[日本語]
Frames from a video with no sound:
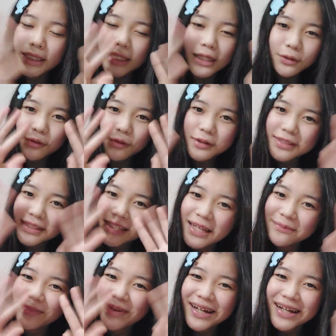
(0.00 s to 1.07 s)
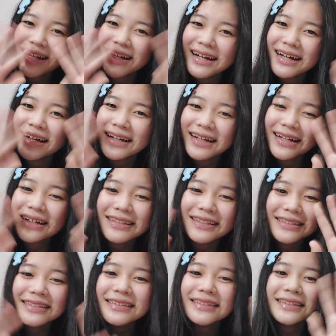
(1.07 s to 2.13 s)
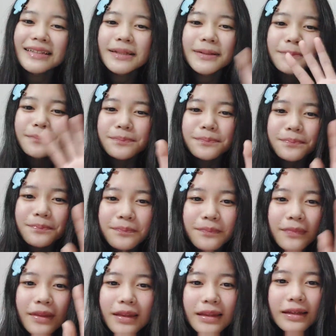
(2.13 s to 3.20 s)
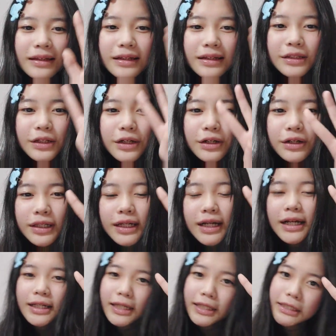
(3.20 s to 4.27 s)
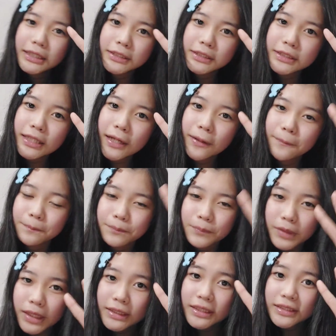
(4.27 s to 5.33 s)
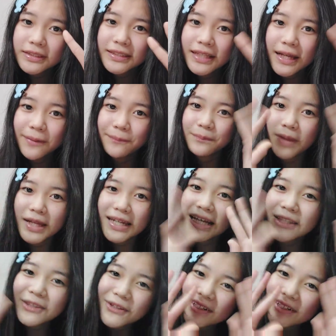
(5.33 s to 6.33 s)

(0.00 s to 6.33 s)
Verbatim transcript: りがとうございます。4位が、ケネスさん。ケネスさん、ありがと